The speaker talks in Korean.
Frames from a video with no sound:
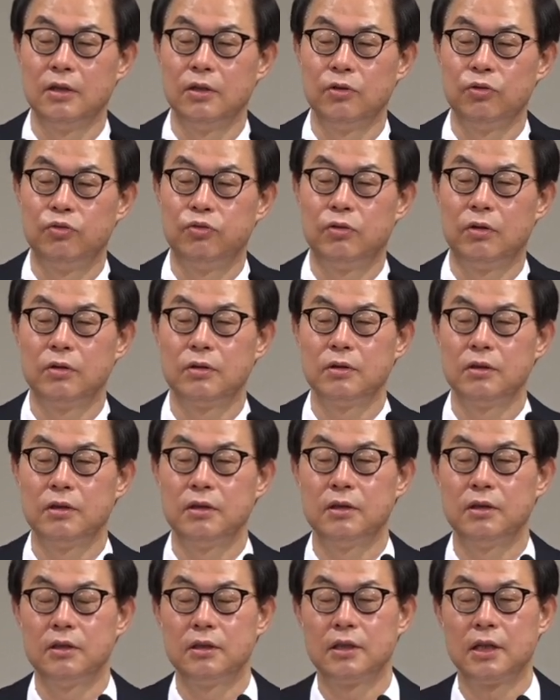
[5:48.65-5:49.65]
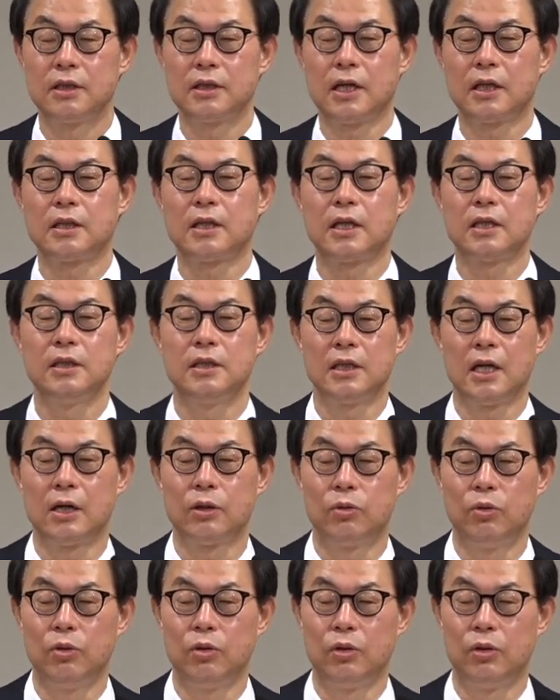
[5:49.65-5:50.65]
후원자 찾아다니지
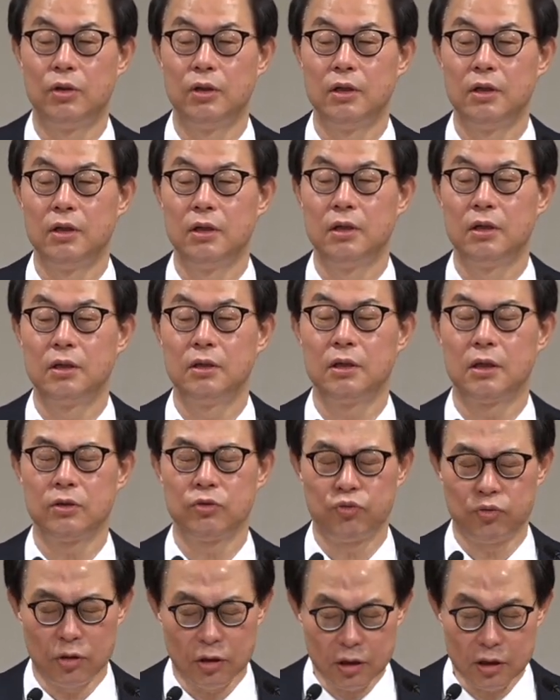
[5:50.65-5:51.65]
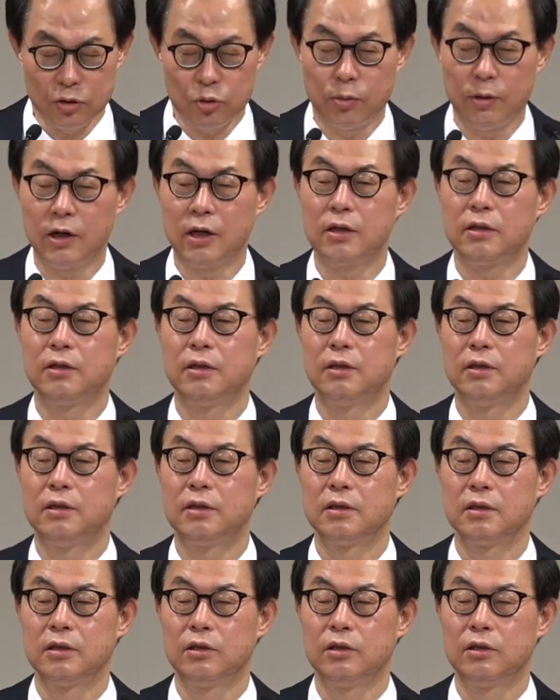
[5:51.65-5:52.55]
않고 그냥 죽어라 기도만 하는 거예요.